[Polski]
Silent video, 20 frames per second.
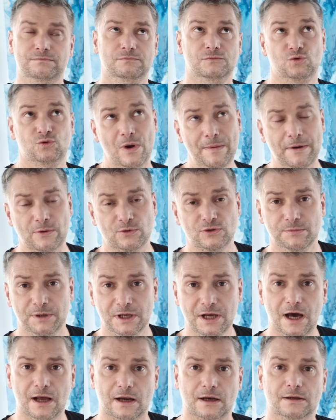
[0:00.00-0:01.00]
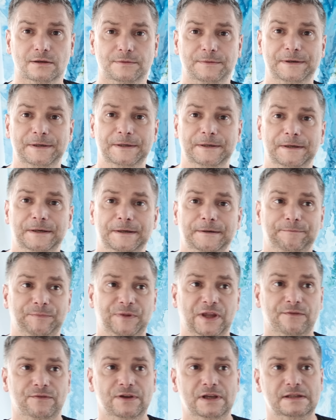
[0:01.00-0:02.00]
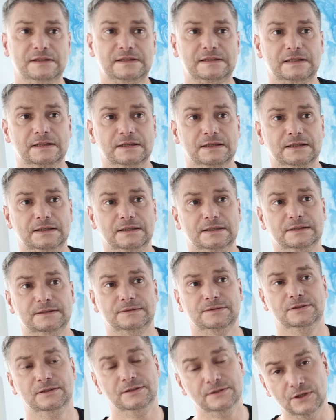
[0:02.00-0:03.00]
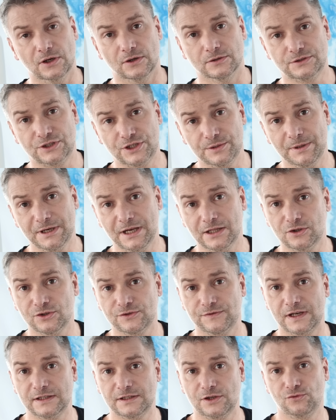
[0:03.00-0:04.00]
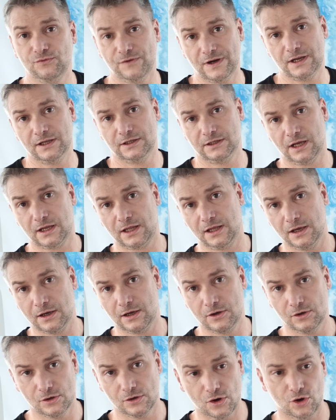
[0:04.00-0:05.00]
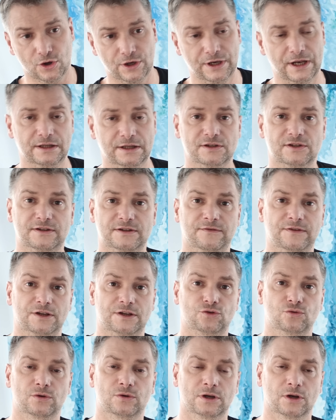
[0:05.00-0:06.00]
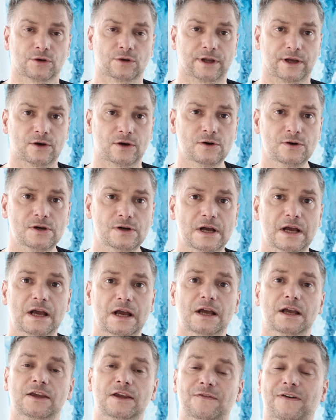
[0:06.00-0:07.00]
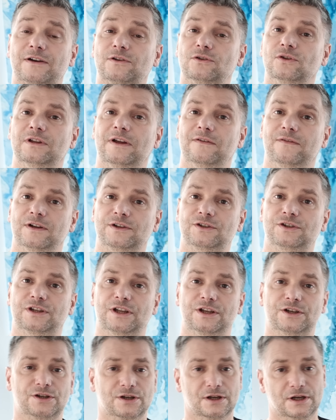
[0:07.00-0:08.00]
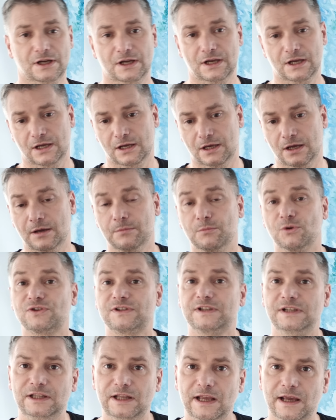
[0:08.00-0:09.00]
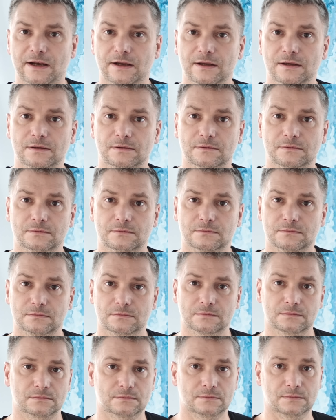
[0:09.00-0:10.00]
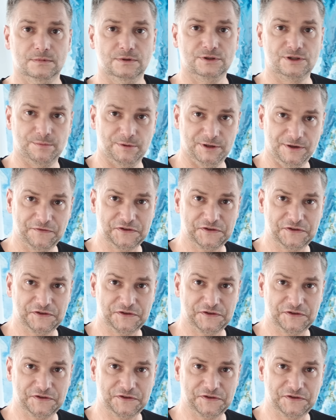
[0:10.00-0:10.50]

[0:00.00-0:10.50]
złamał sobie kark. Tak więc e, no, trzeba na to zwracać uwagę, takiego okna nie zostawiać uchylonego i warto dawać też e, moskitiery, żeby nie